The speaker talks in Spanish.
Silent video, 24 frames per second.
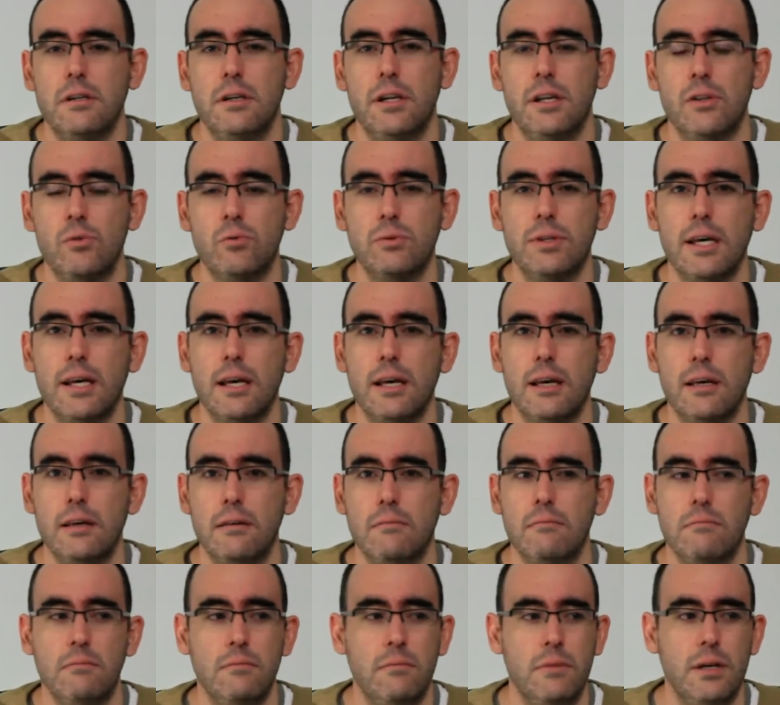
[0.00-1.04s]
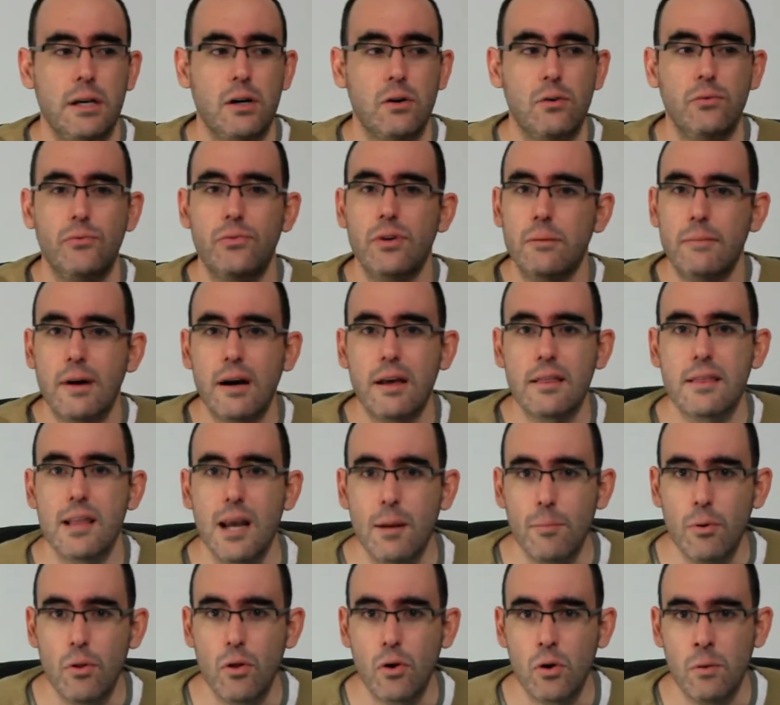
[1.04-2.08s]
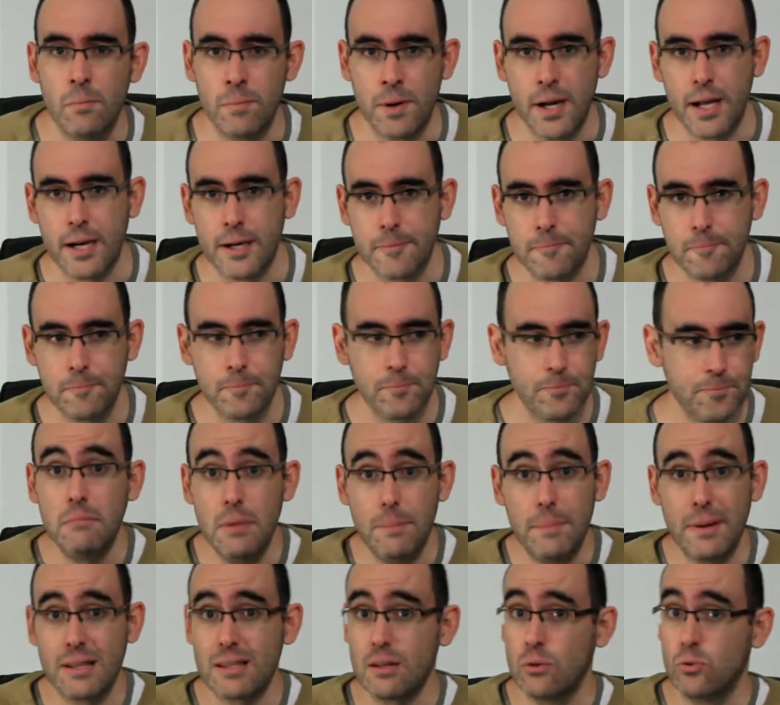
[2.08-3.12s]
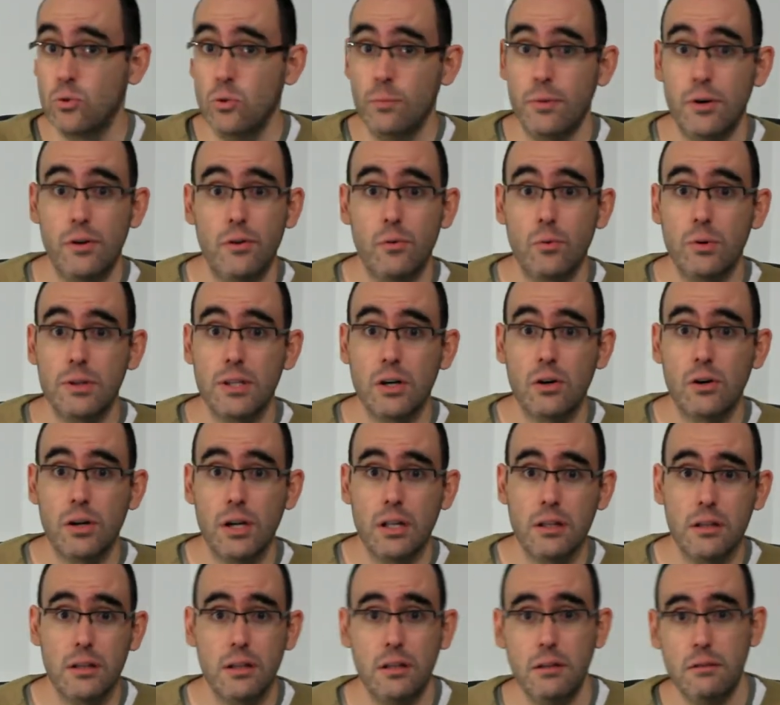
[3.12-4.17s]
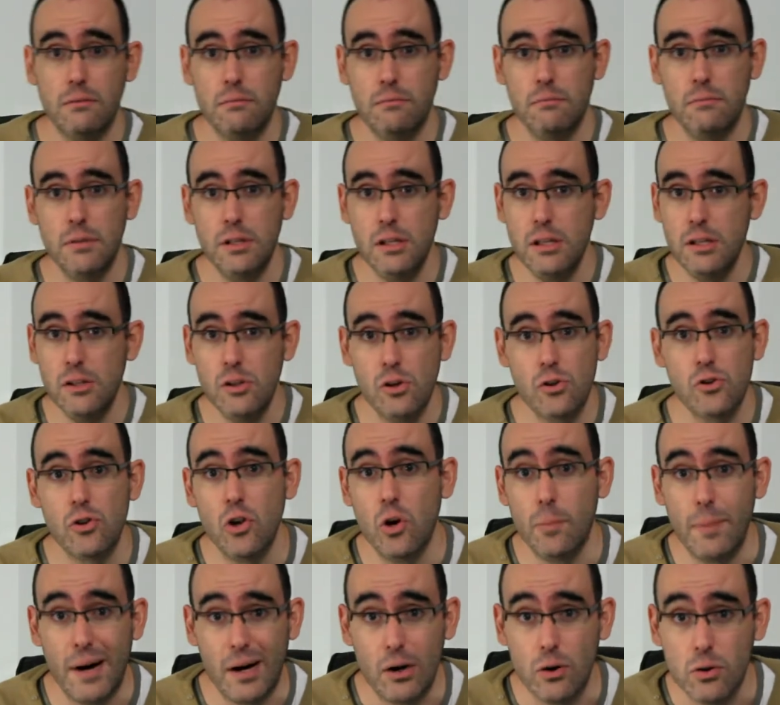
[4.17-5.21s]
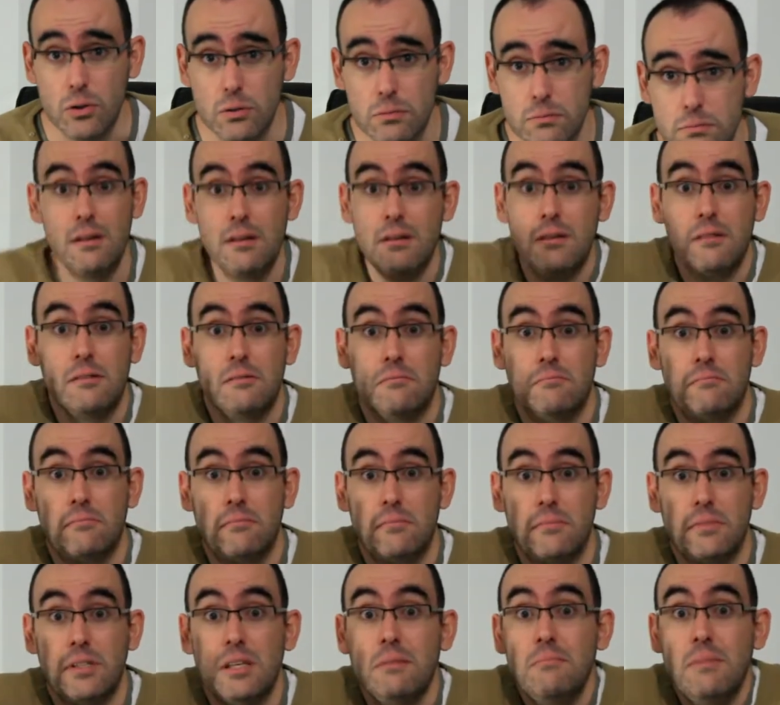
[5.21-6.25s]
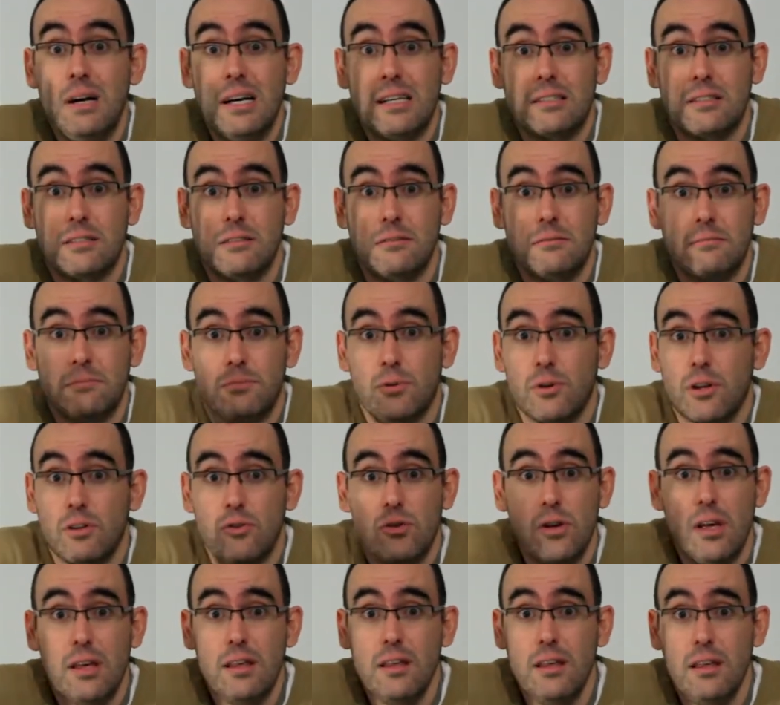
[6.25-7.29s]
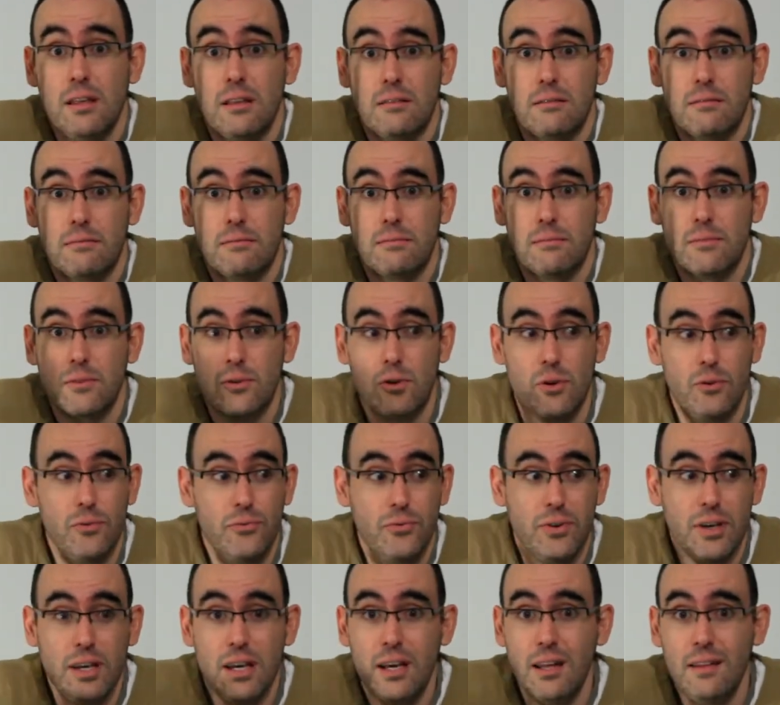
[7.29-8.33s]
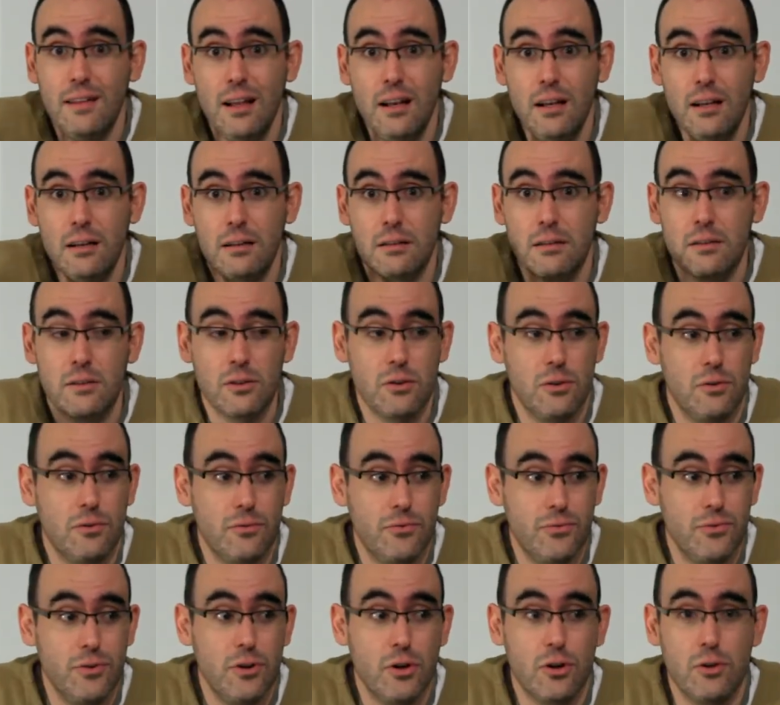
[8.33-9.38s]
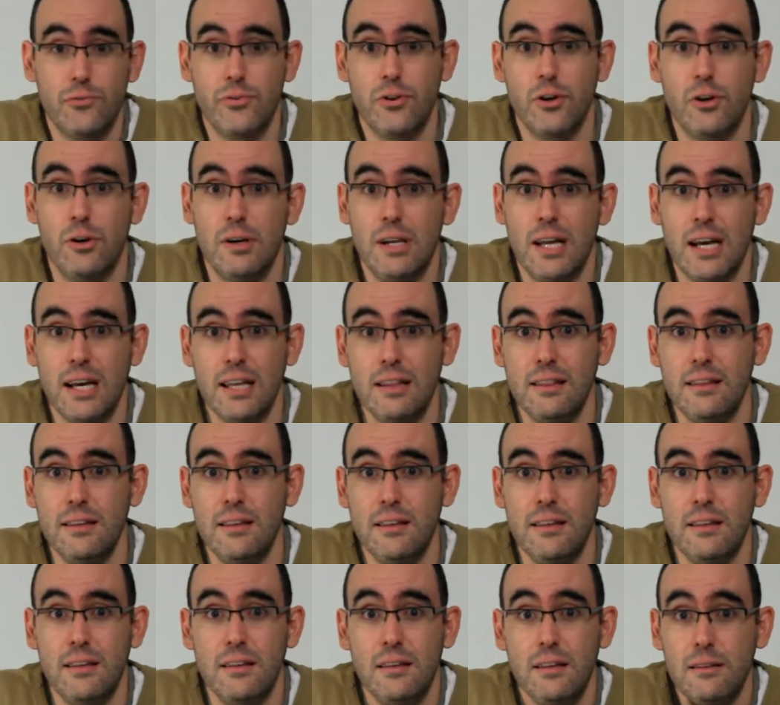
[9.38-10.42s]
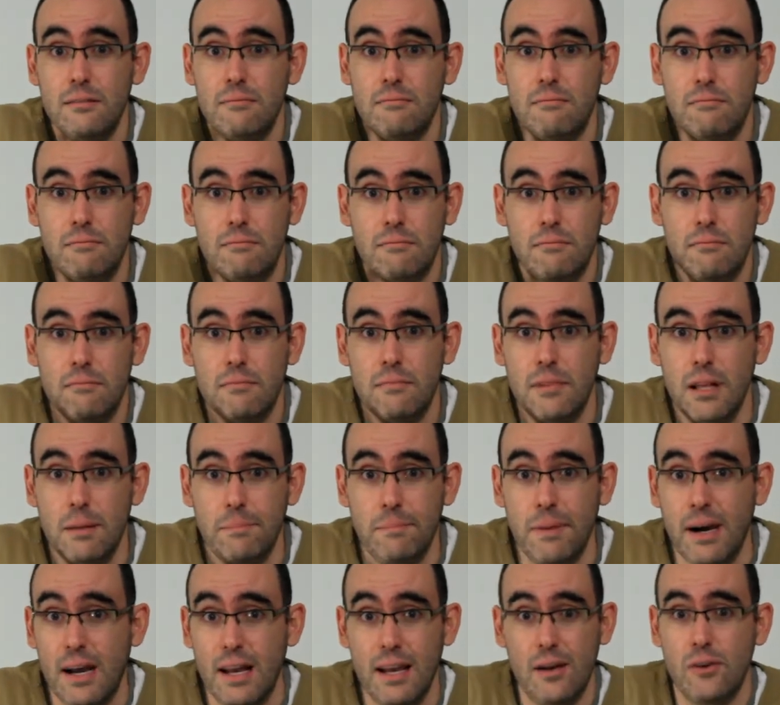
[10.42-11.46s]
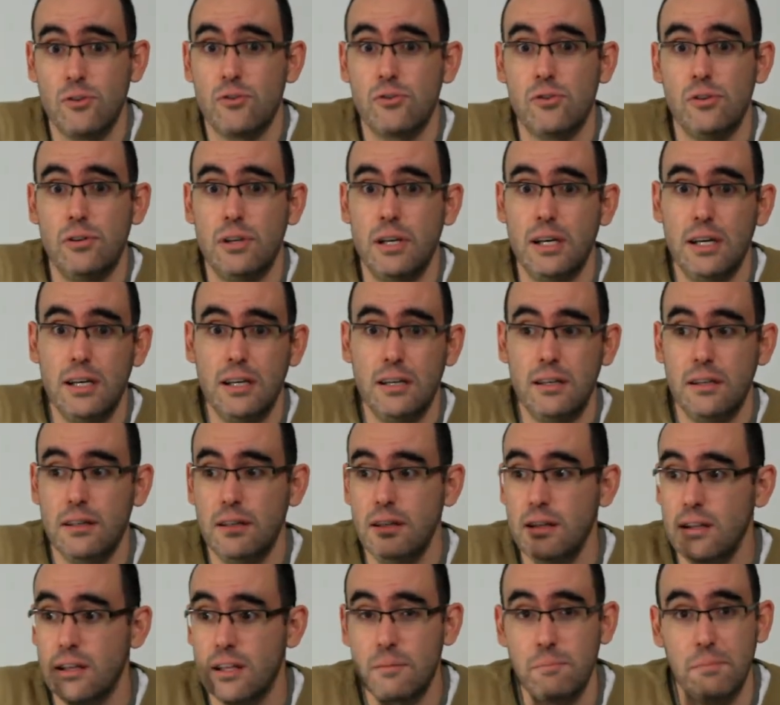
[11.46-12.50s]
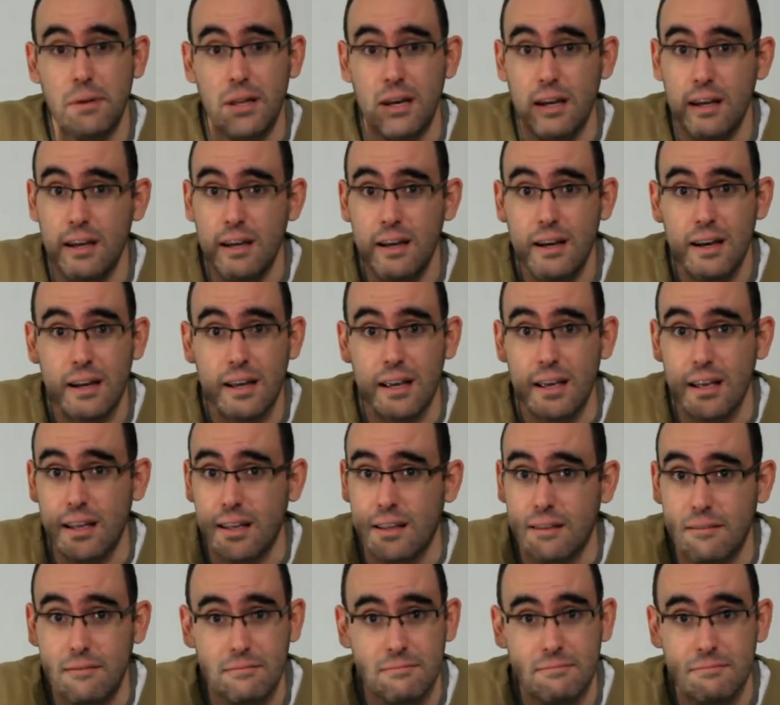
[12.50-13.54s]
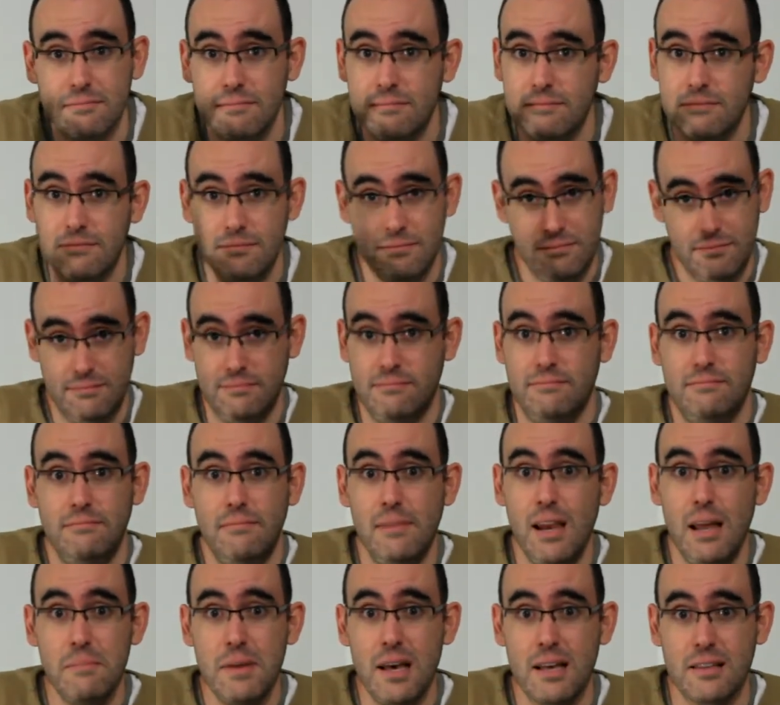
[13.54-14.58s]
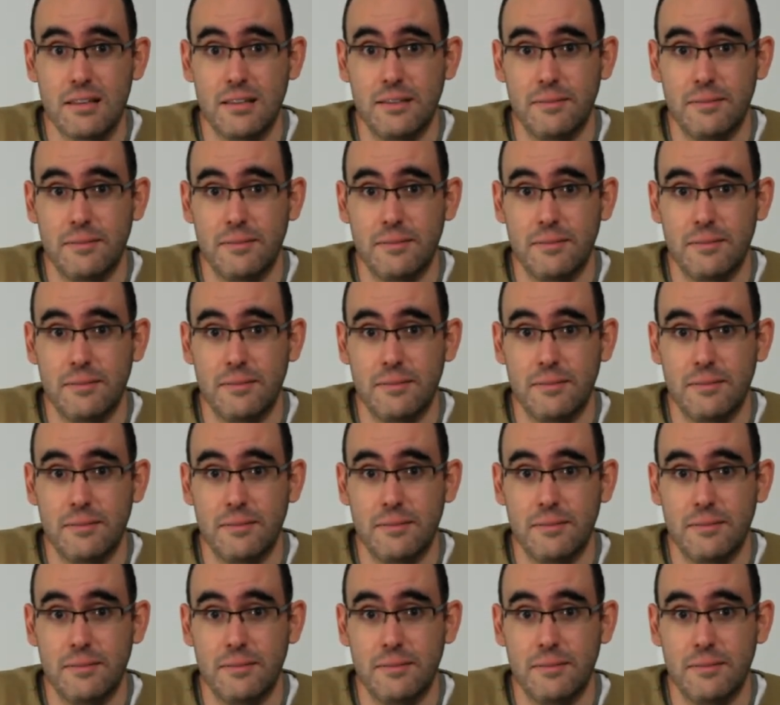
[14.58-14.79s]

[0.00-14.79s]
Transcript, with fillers: resulta que me confirma que se la puedo comprar. Me pasa un número de cuenta corriente y yo se lo pago. Sin más, porque soy así. Confié en él, yo confío en la gente y le pagué la consola y esperé a que me la enviase.